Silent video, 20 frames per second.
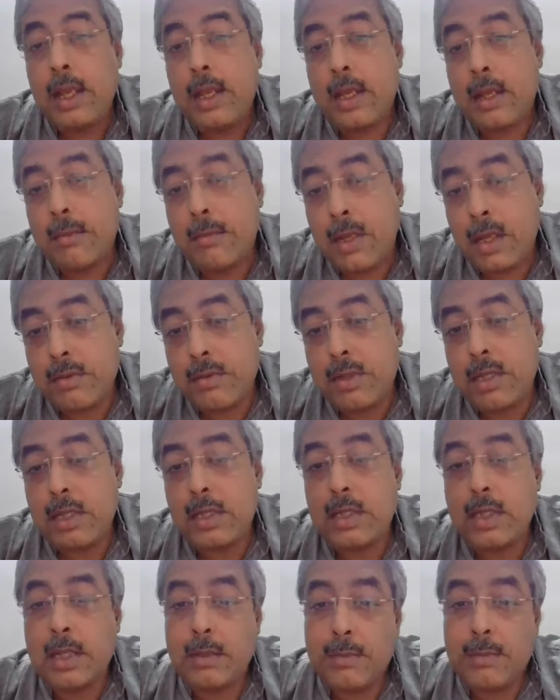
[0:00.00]
এটা মানুষের
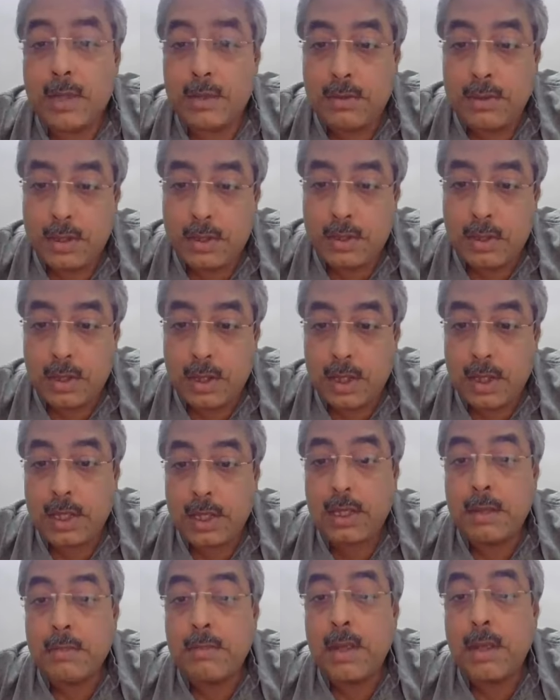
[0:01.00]
থেকে মানুষে ছড়ালে
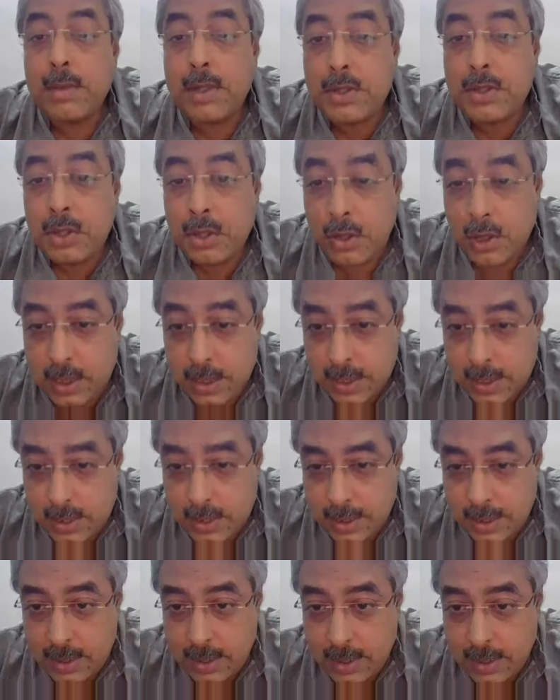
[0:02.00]
কিভাবে
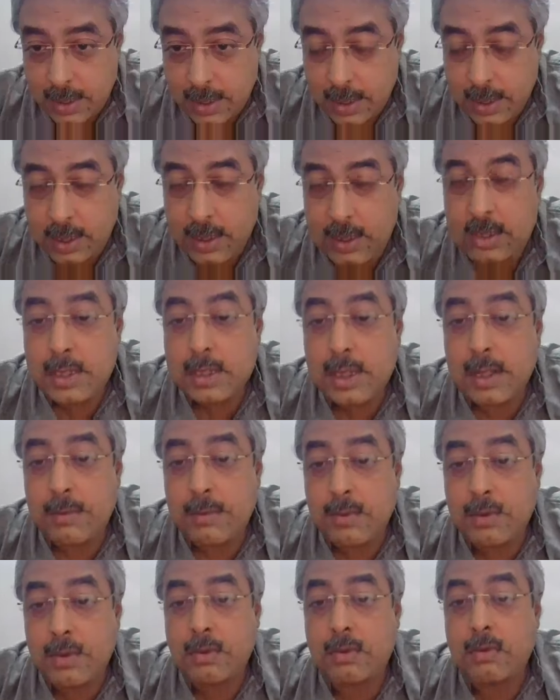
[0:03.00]
ছড়াচ্ছে
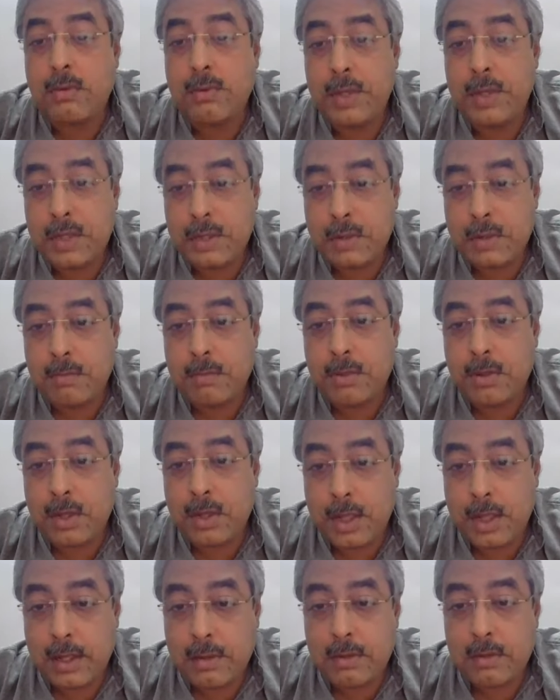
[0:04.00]
যেমন কোভিড
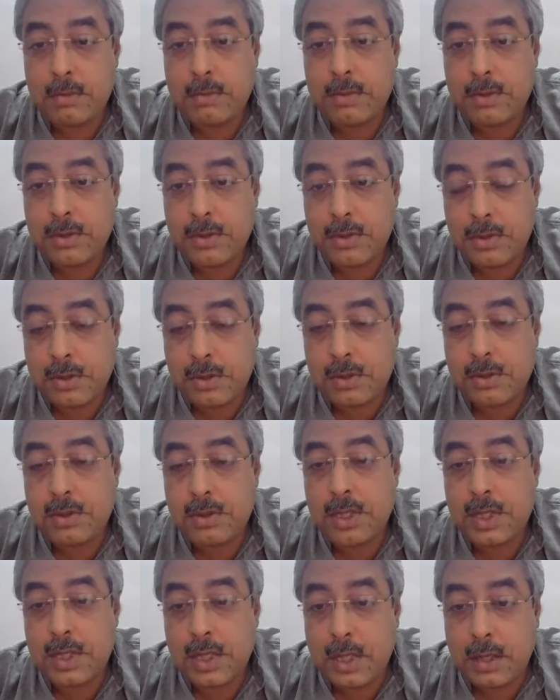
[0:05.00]
সম্পর্কে এখনো পর্যন্ত
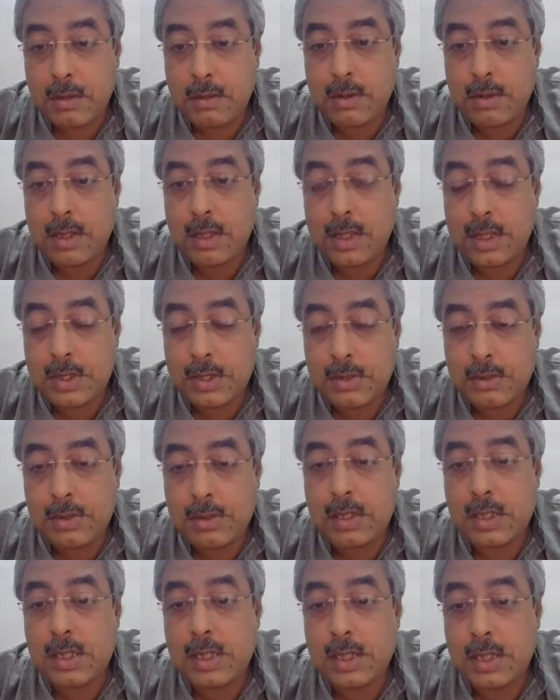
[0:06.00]
যে ধারণা নিয়ে
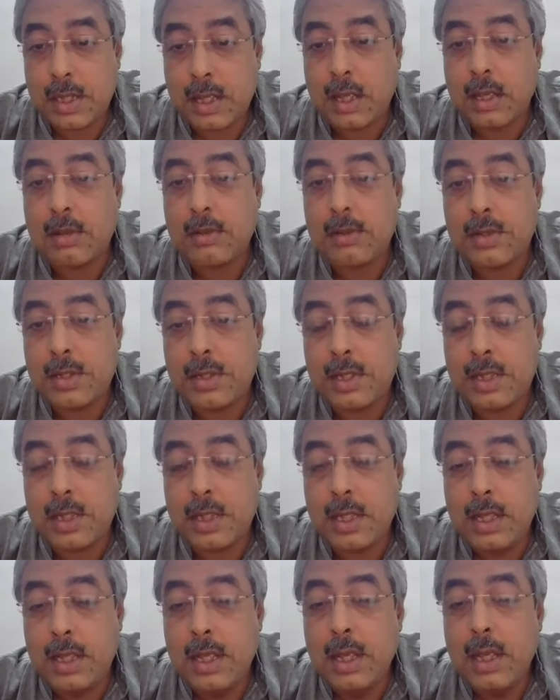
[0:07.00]
চলছে তা হচ্ছে
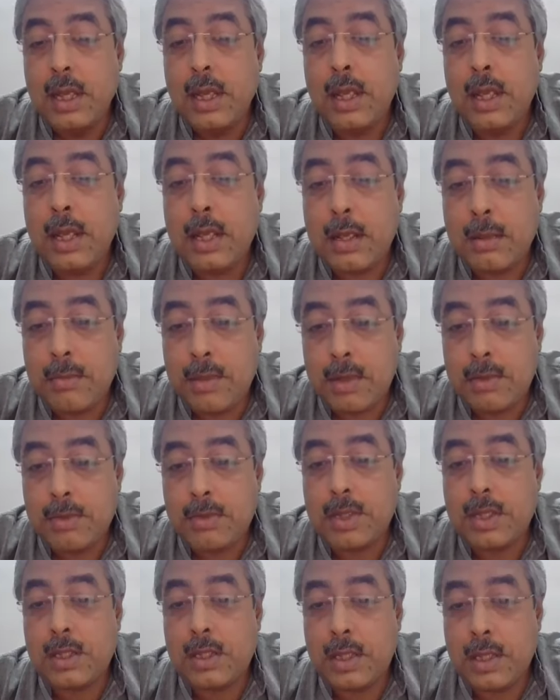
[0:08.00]
এটা
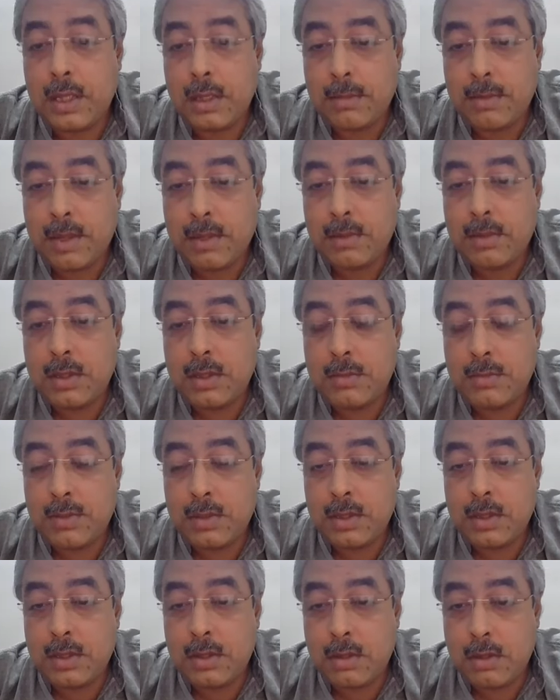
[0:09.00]
মানুষের থেকে মানুষের
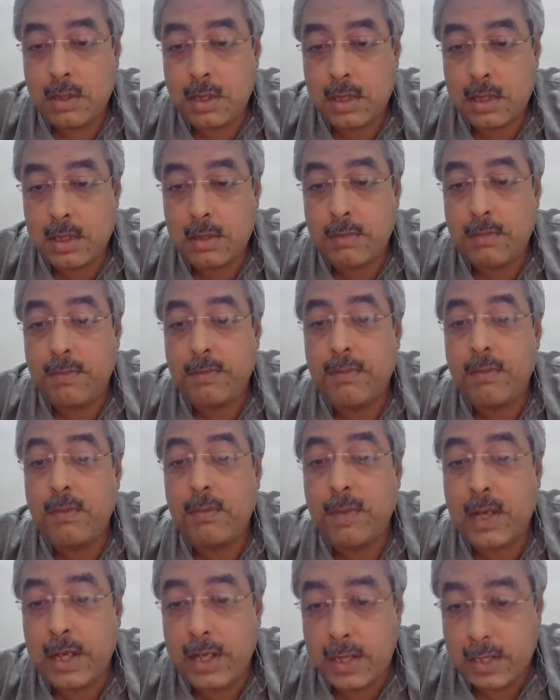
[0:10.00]
মধ্যে ছড়াচ্ছে
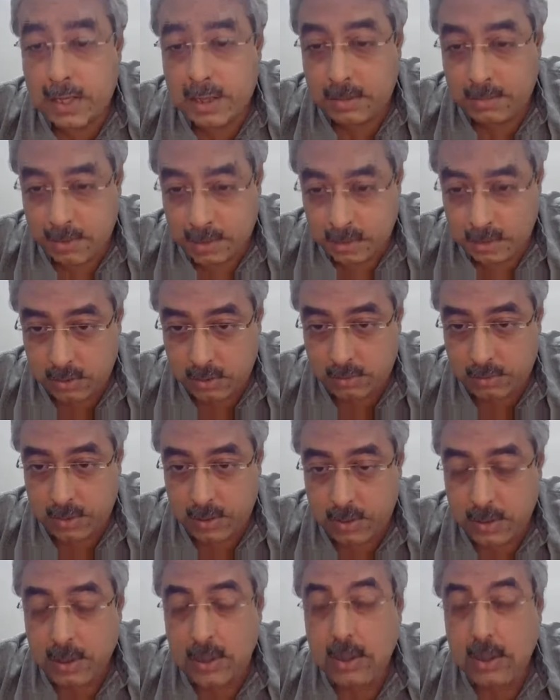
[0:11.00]
ফোমাইটস এর মাধ্যমে